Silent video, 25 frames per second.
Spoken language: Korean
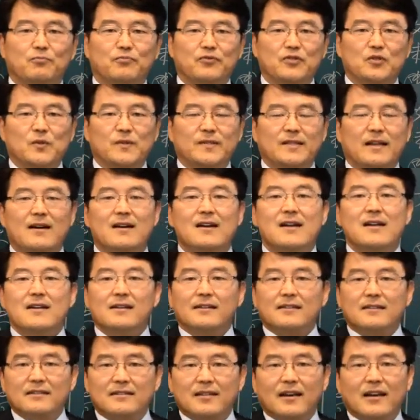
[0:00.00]
풀 수 있다.
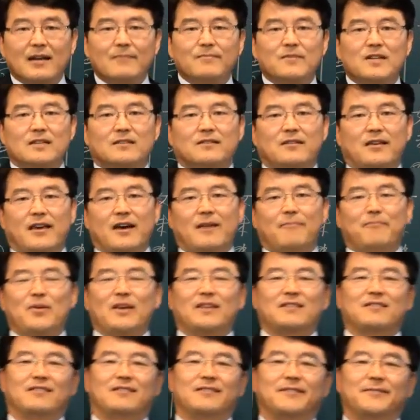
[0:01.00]
그 사람들 제
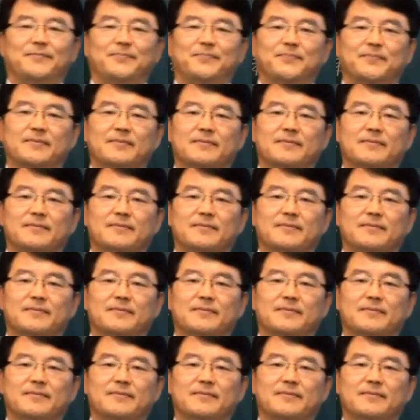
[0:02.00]
앞에서